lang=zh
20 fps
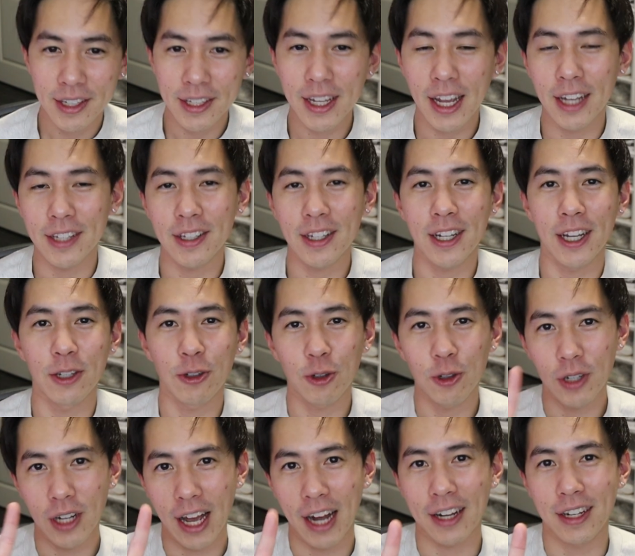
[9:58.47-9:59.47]
现在已经连
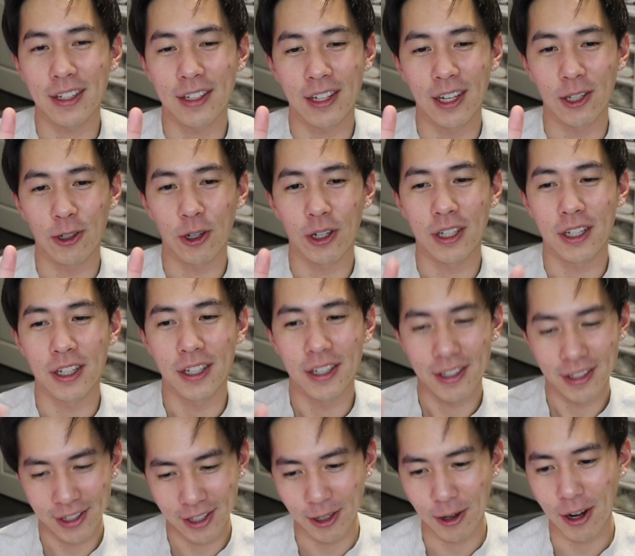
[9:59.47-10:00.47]
续两个前圈了，
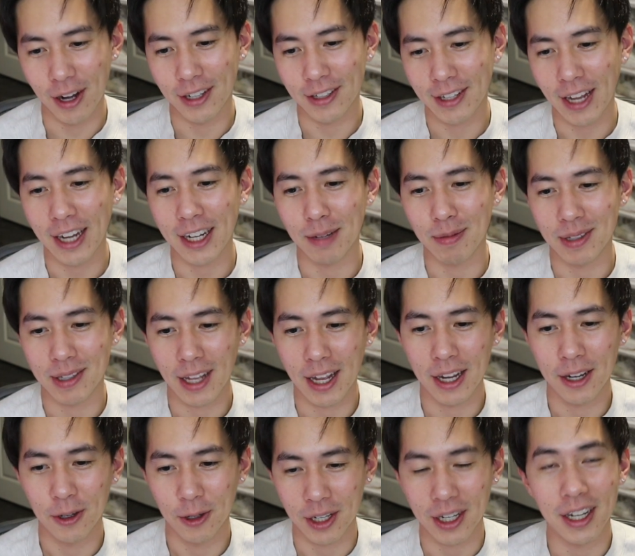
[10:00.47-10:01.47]
希望下一个比
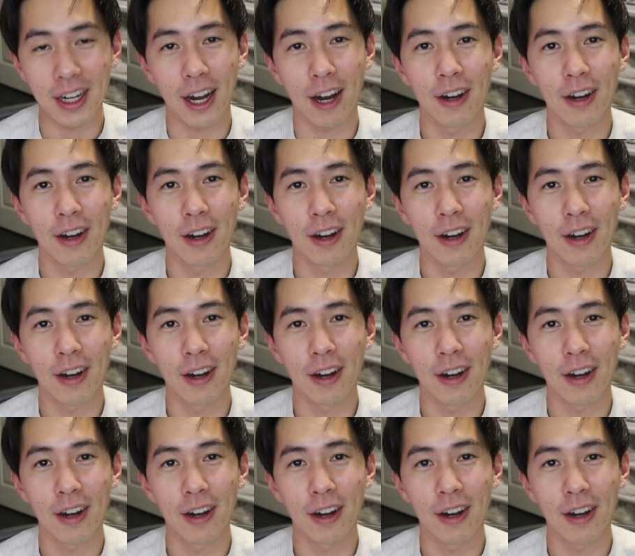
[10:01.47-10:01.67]
赛会更